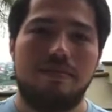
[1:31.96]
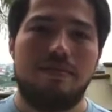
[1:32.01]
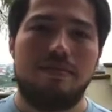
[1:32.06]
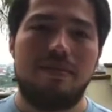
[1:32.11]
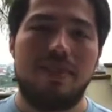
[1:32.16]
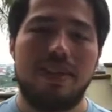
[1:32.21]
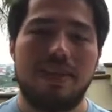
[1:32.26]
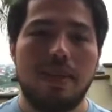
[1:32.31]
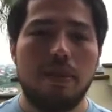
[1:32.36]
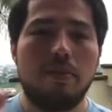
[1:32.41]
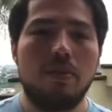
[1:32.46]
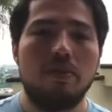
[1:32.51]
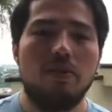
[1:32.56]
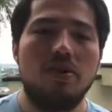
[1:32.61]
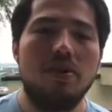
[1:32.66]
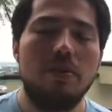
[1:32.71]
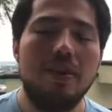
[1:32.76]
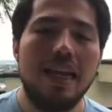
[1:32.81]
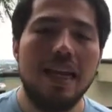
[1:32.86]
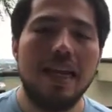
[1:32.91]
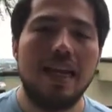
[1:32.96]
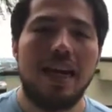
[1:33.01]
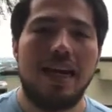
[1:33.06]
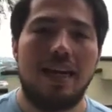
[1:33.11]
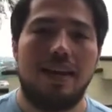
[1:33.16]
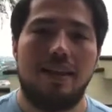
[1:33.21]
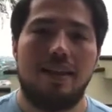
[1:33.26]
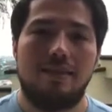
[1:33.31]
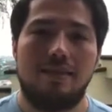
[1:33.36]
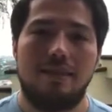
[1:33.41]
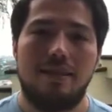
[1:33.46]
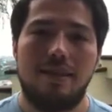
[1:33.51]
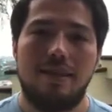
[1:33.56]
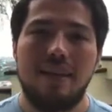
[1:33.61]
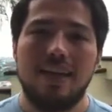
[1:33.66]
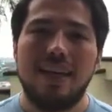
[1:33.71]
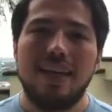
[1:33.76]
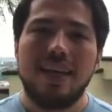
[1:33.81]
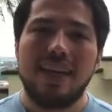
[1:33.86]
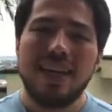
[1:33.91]
de esa posibilidad?
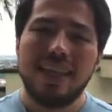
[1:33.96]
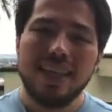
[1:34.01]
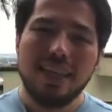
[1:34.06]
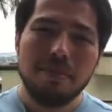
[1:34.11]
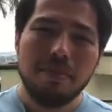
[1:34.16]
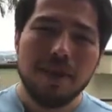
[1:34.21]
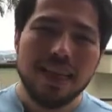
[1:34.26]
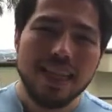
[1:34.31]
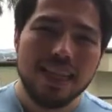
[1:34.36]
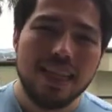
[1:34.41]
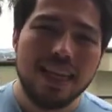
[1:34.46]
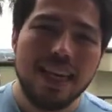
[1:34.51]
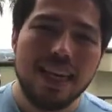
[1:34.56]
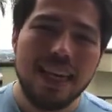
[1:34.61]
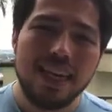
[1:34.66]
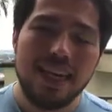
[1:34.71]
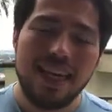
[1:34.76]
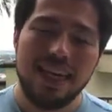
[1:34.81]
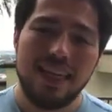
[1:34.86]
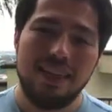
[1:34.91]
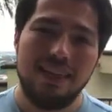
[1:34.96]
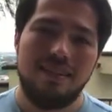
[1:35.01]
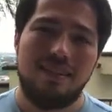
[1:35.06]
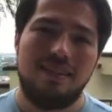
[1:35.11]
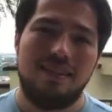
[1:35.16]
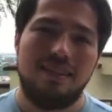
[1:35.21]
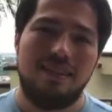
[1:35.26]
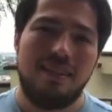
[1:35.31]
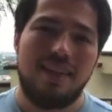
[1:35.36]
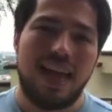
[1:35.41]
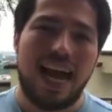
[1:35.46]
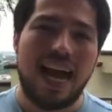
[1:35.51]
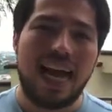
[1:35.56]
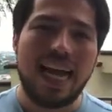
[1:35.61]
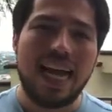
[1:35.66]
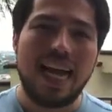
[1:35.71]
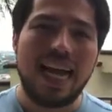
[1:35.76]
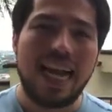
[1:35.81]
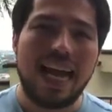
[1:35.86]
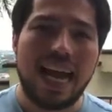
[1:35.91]
¿Qué te mantiene
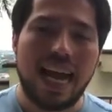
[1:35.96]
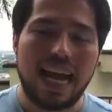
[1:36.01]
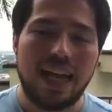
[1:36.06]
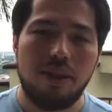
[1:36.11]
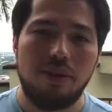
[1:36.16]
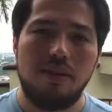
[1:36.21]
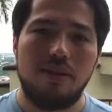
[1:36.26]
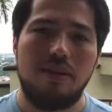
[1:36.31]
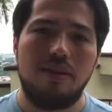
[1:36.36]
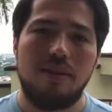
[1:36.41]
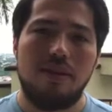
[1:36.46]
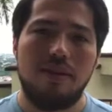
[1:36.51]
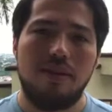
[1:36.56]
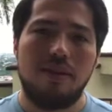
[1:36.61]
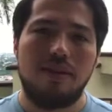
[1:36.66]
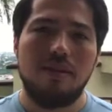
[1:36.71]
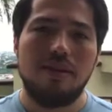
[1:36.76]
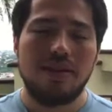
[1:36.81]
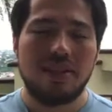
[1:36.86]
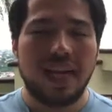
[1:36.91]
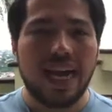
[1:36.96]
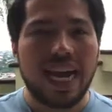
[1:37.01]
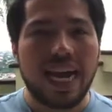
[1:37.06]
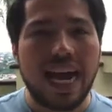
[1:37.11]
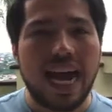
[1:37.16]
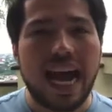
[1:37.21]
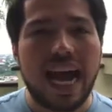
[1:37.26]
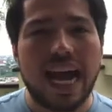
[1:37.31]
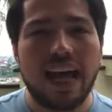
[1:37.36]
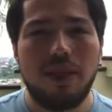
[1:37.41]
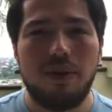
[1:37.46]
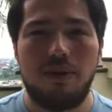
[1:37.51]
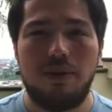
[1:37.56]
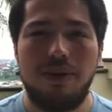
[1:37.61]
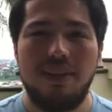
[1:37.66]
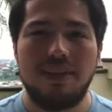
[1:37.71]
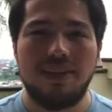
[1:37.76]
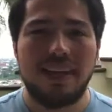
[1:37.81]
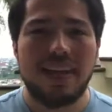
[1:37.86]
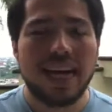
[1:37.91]
anclado, estancado,
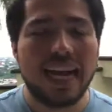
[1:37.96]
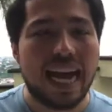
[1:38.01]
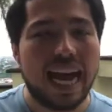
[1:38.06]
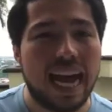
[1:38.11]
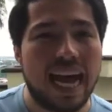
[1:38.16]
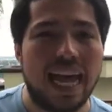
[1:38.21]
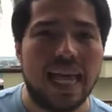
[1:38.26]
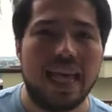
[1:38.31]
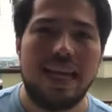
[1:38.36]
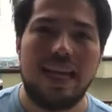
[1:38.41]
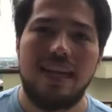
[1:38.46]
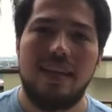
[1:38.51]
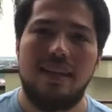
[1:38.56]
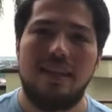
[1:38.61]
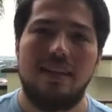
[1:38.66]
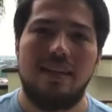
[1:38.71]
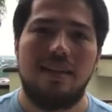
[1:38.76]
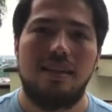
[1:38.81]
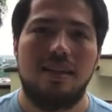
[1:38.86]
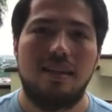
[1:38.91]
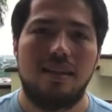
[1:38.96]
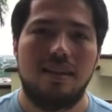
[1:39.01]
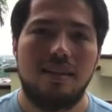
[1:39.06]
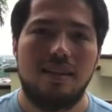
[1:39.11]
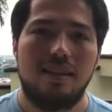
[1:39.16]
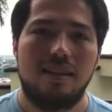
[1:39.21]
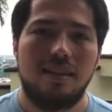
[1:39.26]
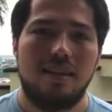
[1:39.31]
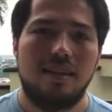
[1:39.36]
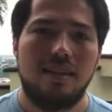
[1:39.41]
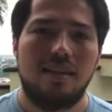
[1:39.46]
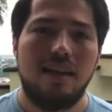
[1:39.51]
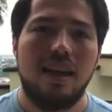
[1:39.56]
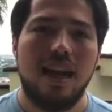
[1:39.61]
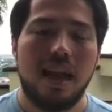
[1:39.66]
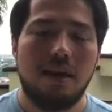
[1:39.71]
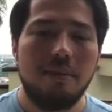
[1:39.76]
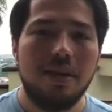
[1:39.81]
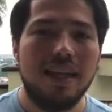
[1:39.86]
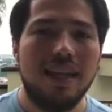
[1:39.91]
estancada en
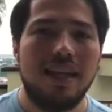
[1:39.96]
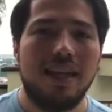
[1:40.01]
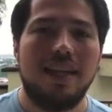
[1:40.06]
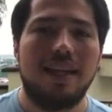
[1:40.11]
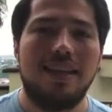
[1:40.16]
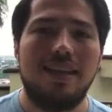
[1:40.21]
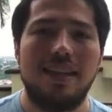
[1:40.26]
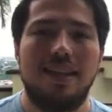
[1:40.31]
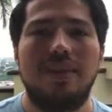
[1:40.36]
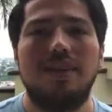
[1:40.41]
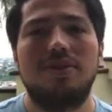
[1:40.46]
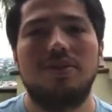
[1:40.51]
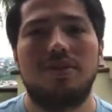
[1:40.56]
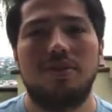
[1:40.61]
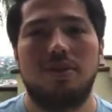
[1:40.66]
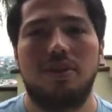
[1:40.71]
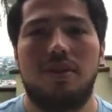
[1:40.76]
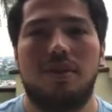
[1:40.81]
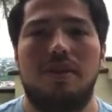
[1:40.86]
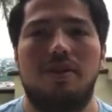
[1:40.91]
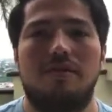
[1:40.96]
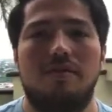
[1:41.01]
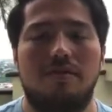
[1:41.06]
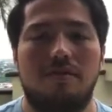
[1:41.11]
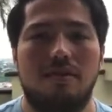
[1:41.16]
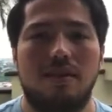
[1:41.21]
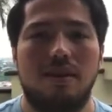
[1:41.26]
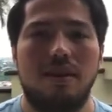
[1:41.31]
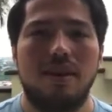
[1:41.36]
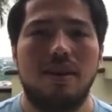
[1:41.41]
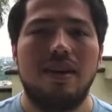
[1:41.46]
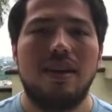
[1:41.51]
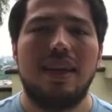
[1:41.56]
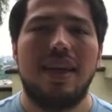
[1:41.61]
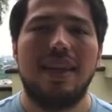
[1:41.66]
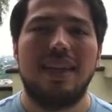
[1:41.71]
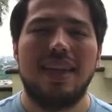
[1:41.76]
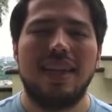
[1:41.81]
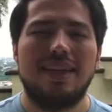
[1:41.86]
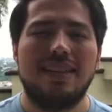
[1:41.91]
la vida que tienes hoy?
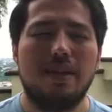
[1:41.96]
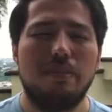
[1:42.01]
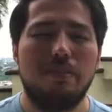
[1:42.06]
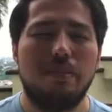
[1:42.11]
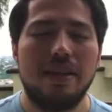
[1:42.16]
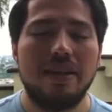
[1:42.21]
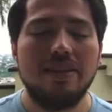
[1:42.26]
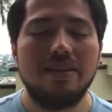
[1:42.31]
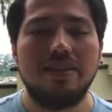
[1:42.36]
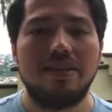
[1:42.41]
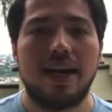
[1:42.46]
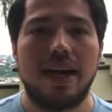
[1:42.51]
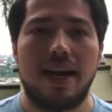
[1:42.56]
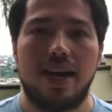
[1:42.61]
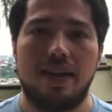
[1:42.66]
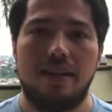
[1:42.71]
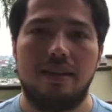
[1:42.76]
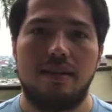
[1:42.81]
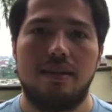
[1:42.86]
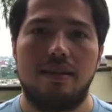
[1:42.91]
que te hace pensar